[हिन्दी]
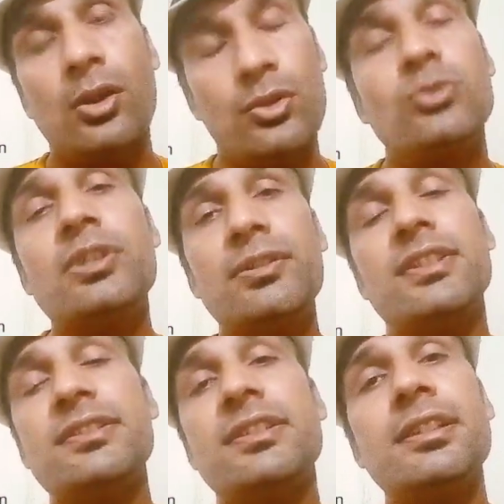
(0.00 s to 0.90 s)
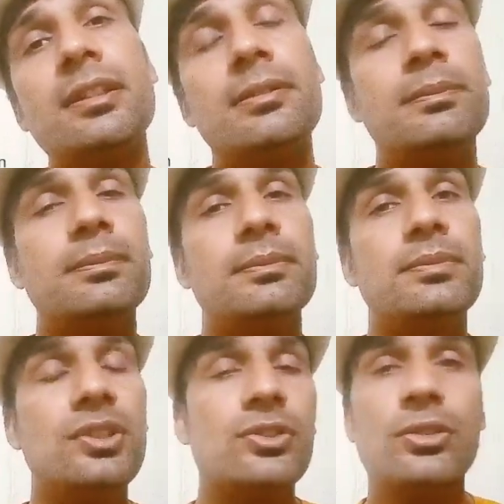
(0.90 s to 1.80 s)
और उसी वजह से
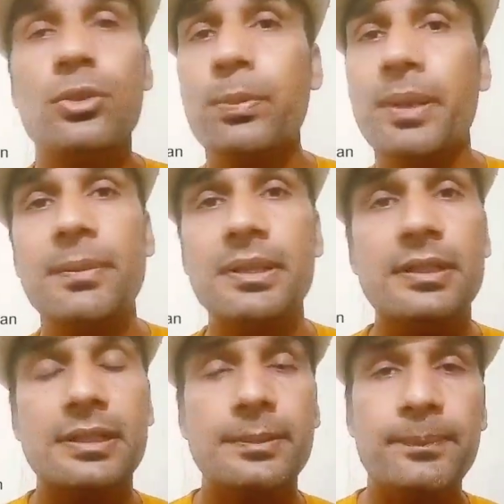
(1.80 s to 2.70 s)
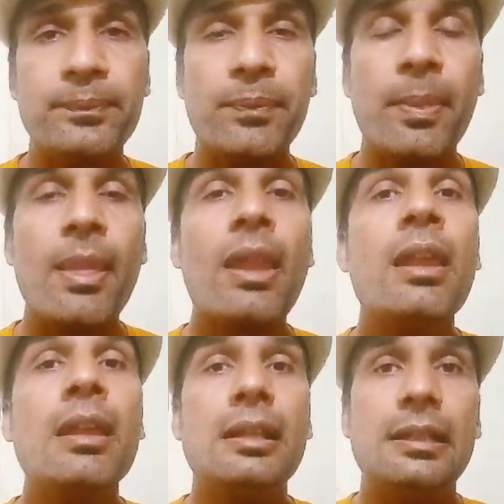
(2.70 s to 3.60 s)
टीचर को पे मिलते
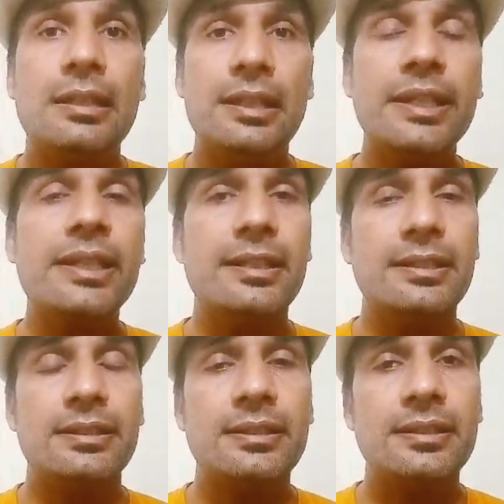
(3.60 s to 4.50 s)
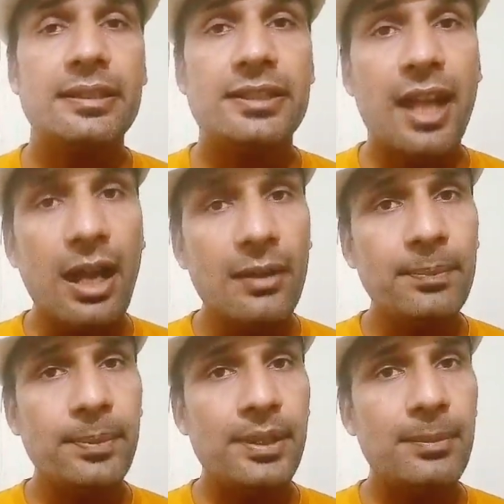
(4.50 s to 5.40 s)
हैं लेकिन यहाँ
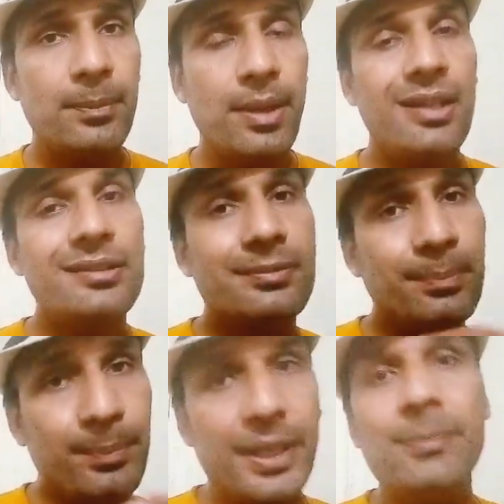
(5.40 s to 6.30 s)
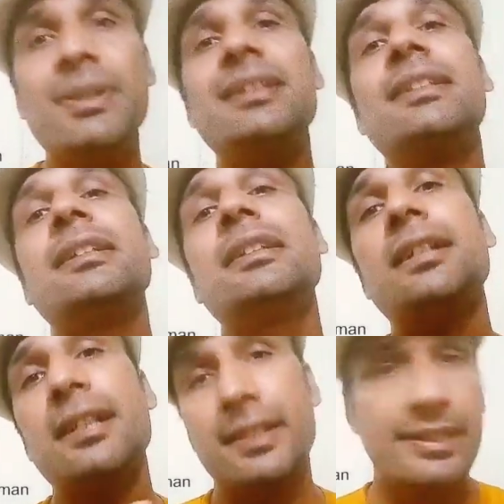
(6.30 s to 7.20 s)
पे बात पेमेंट की
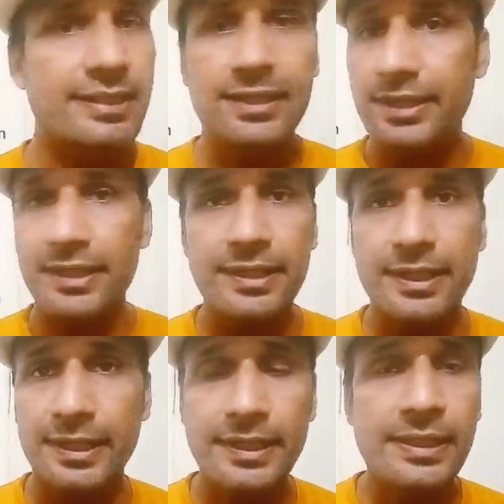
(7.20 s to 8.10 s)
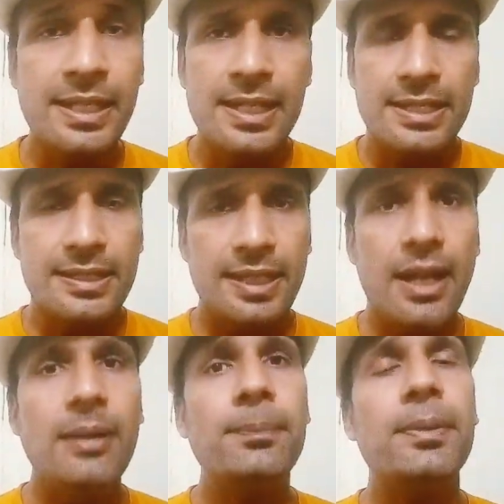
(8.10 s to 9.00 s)
या लेने देने की नहीं है
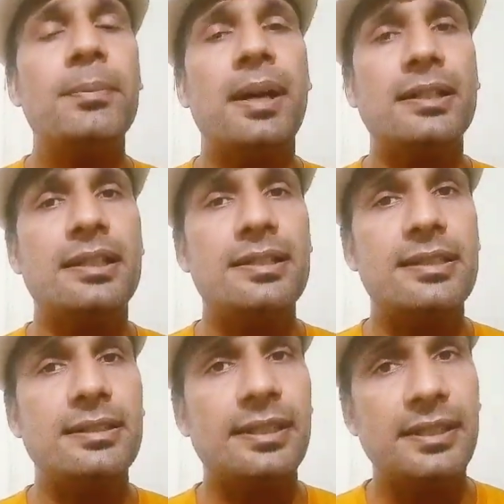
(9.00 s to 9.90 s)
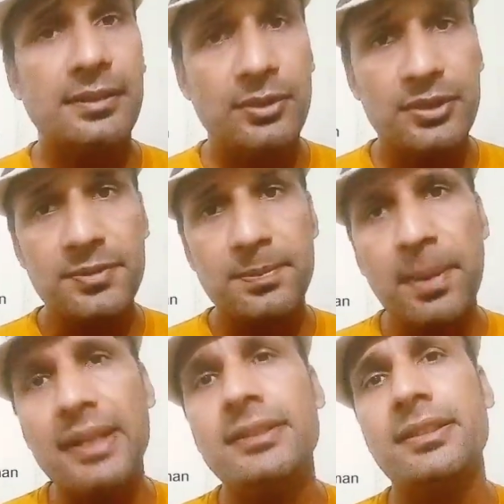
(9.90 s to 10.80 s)
यहाँ पे बात आ जाती है
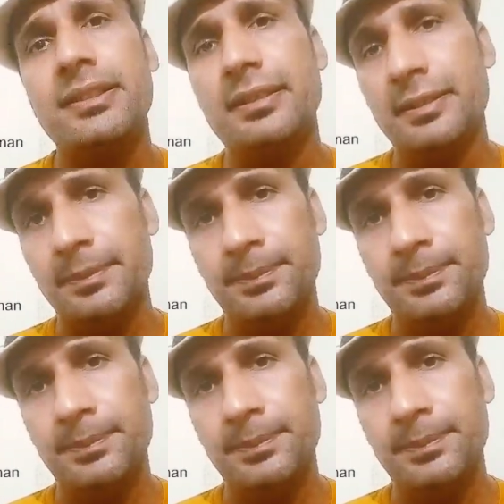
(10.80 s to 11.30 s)
रिस्पेक्ट की